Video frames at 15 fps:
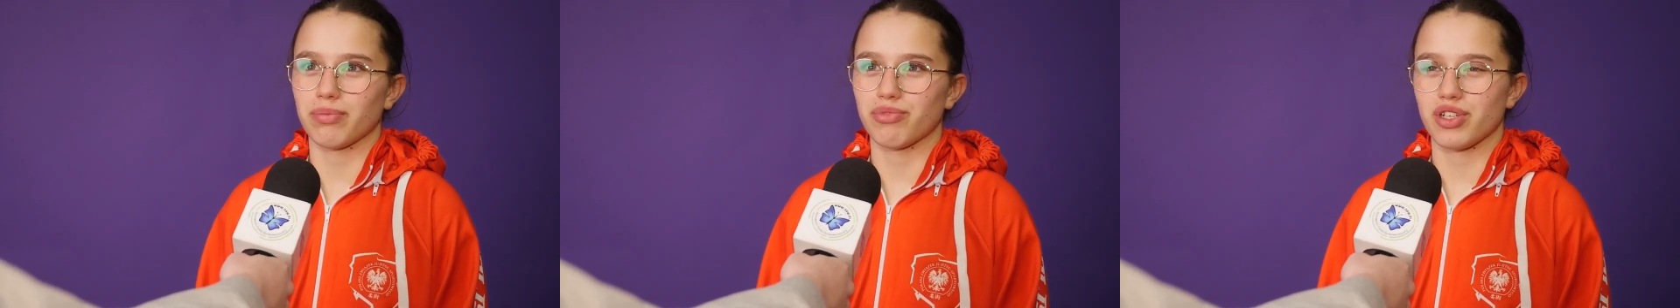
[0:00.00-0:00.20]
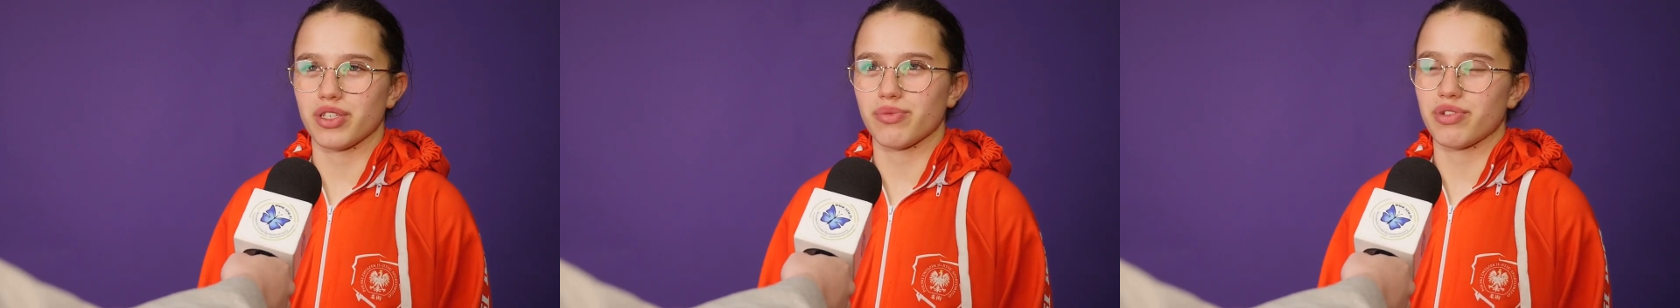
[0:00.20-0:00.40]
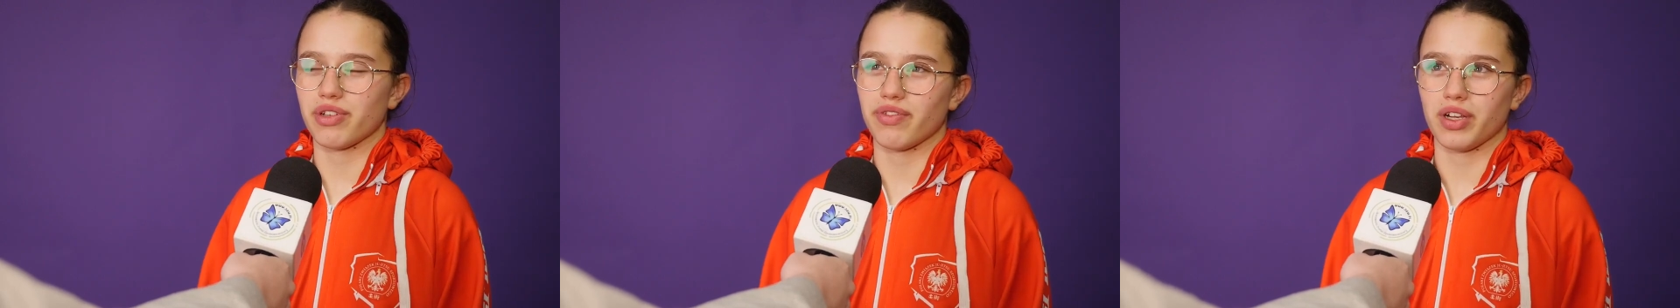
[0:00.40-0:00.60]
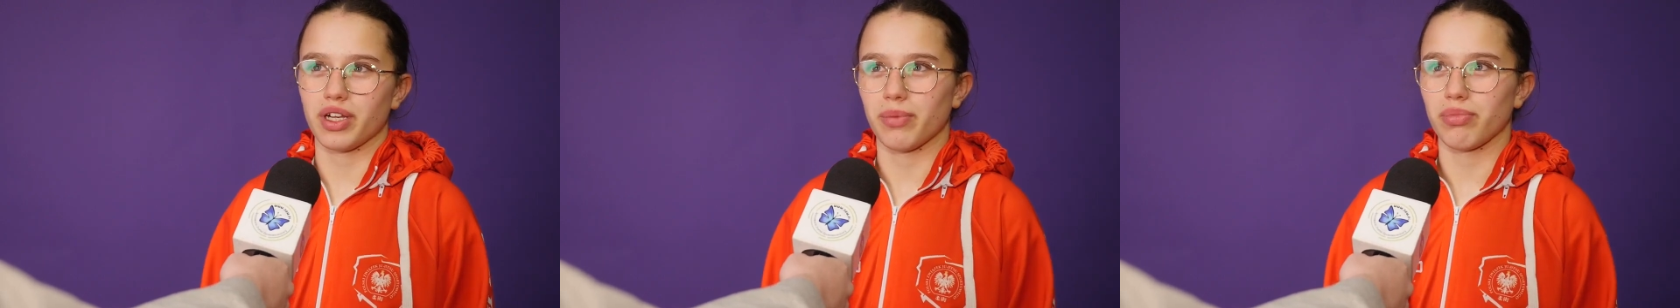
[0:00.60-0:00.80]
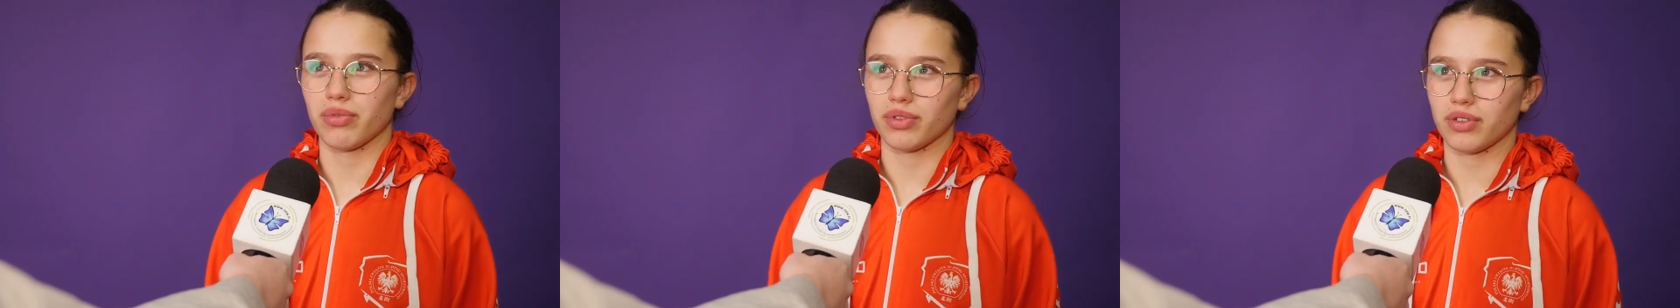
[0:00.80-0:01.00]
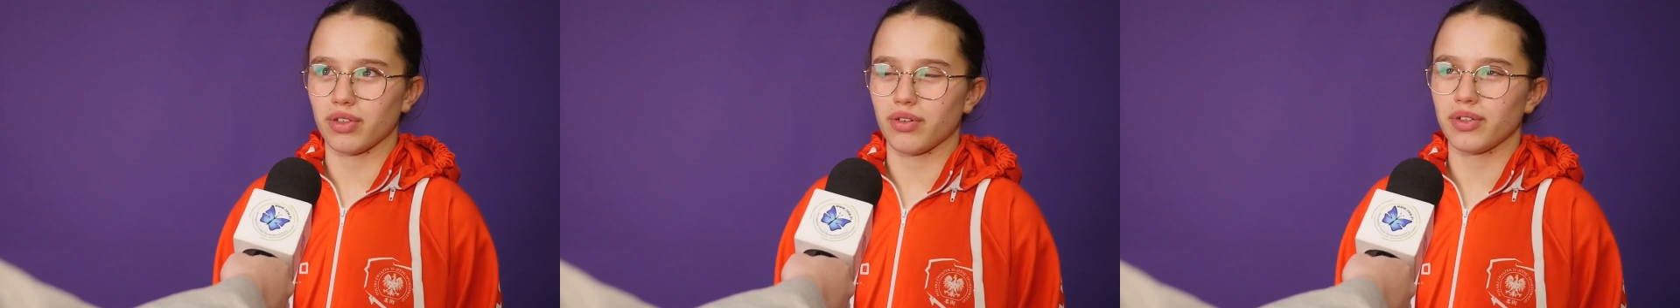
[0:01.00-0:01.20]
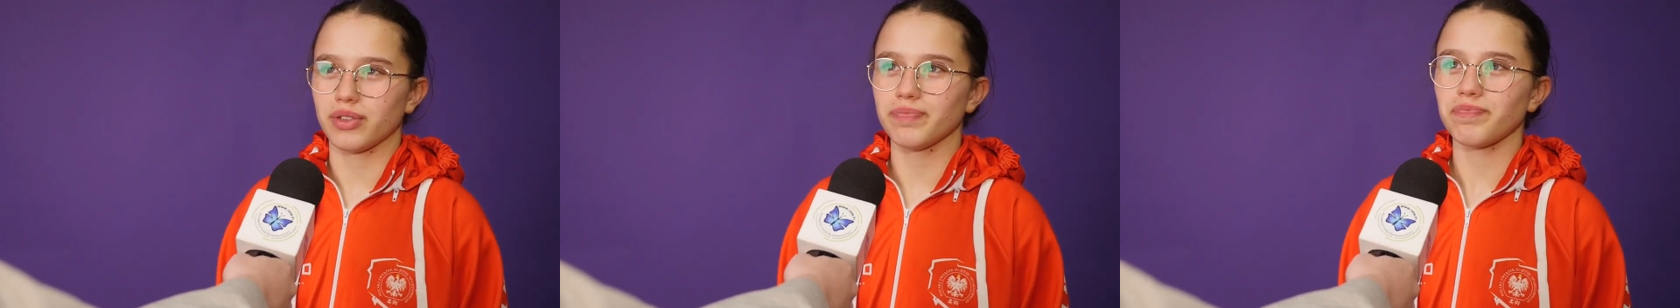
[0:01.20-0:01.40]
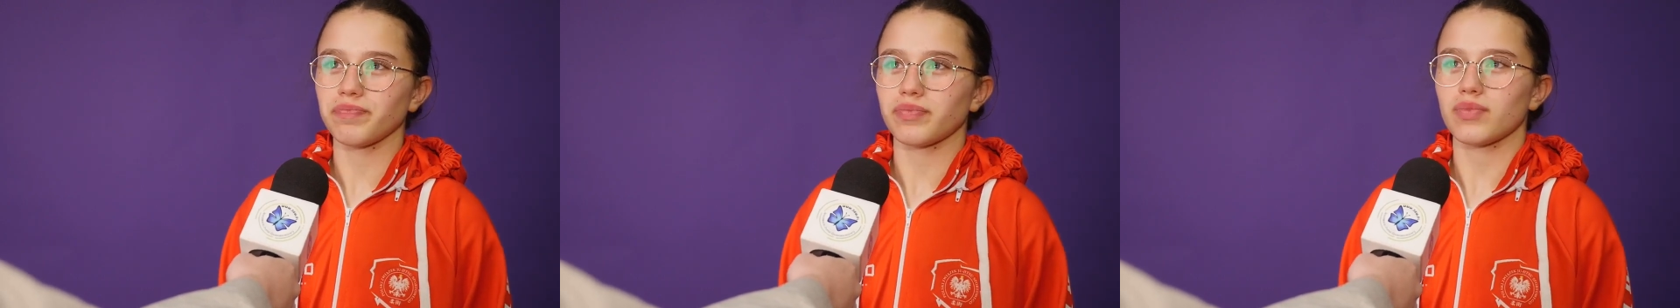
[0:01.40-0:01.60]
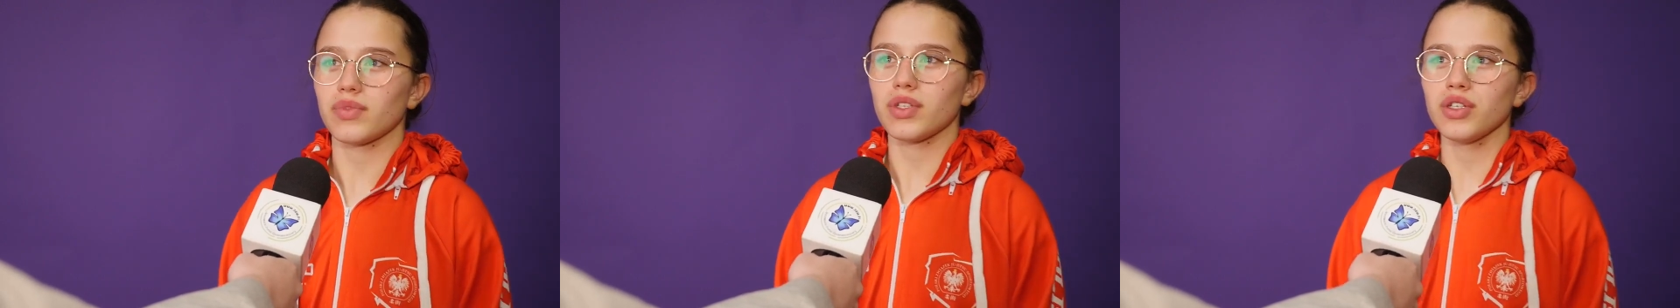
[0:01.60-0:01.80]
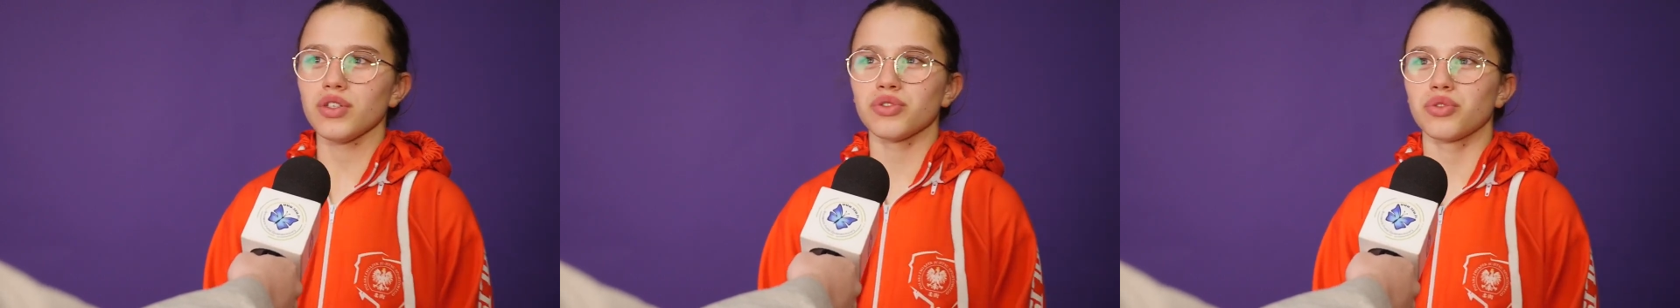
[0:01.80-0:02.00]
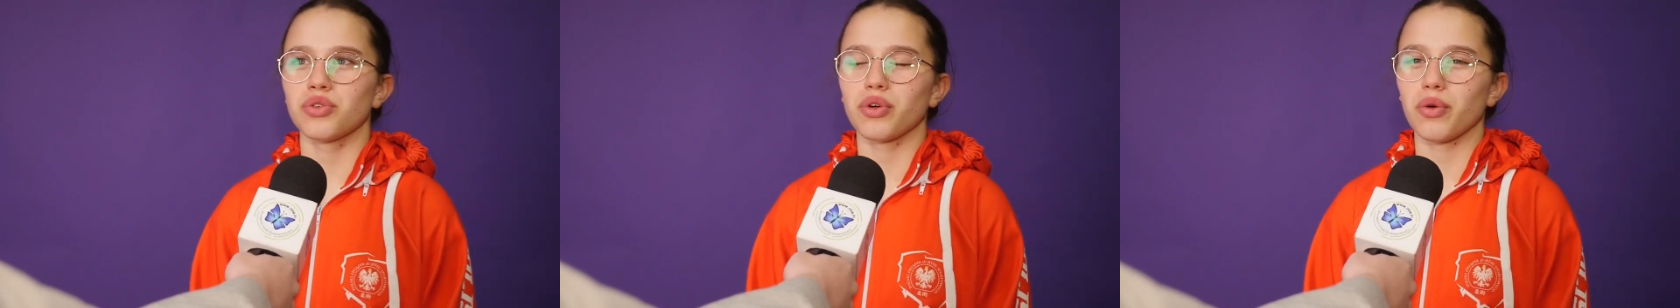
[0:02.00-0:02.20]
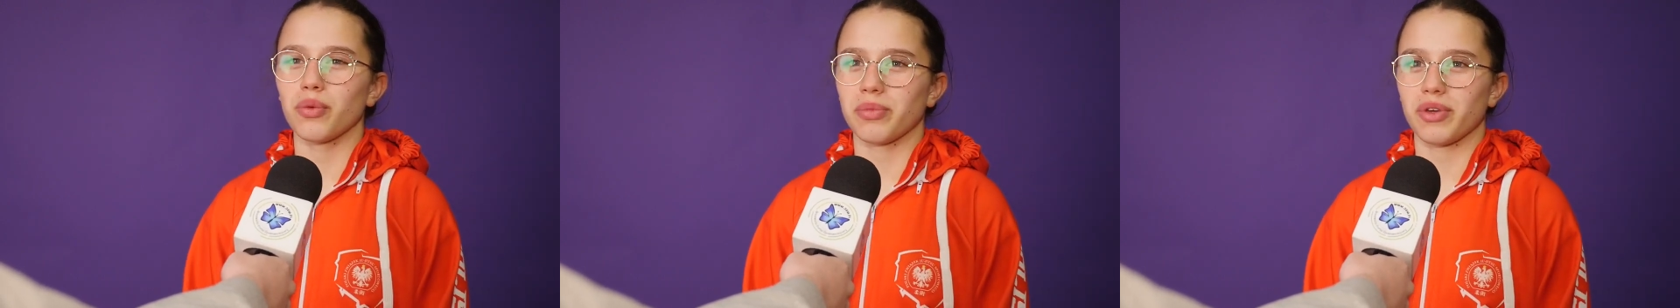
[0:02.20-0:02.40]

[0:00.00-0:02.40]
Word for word: przez przewagę punktową. Drugą